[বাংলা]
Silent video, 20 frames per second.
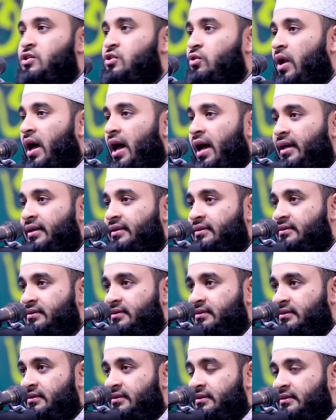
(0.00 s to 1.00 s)
কয় সুরা
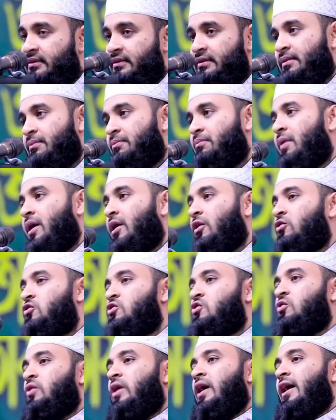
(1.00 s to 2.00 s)
বারো
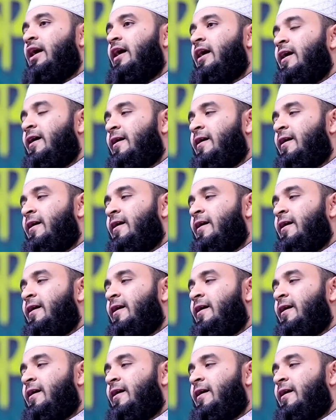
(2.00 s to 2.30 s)
সুরা